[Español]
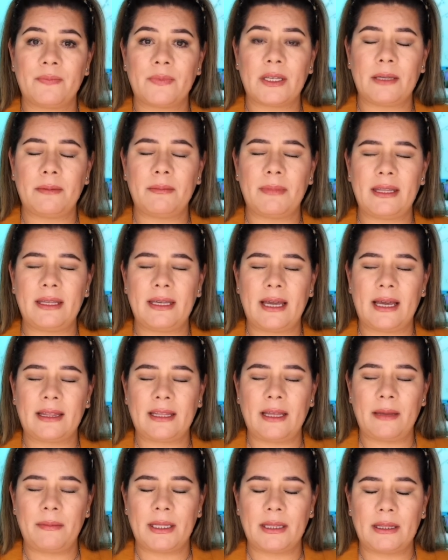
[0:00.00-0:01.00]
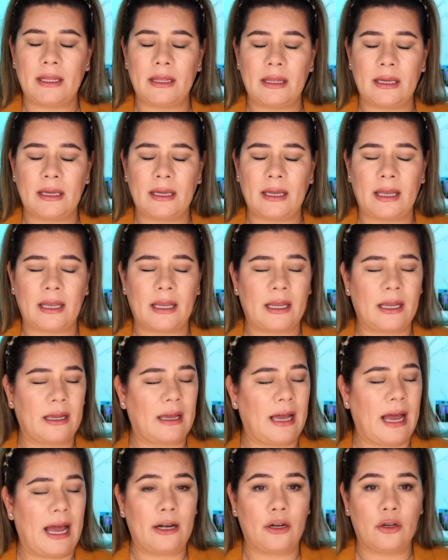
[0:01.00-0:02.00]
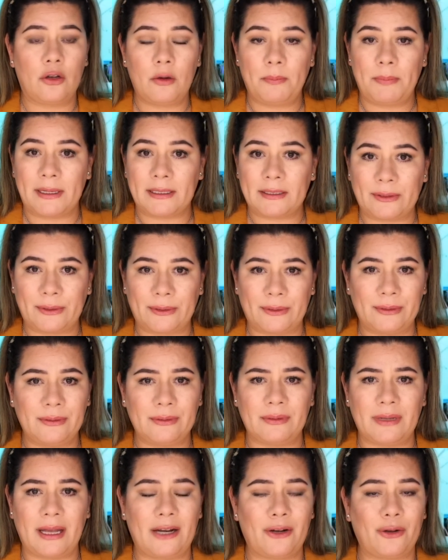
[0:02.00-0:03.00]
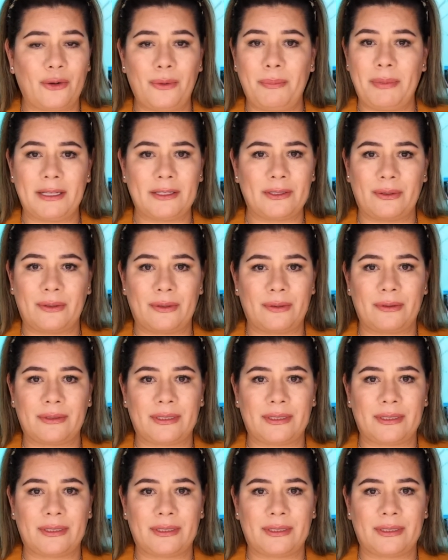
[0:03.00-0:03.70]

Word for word: inmediatamente dije, algo pasó, algo pasó.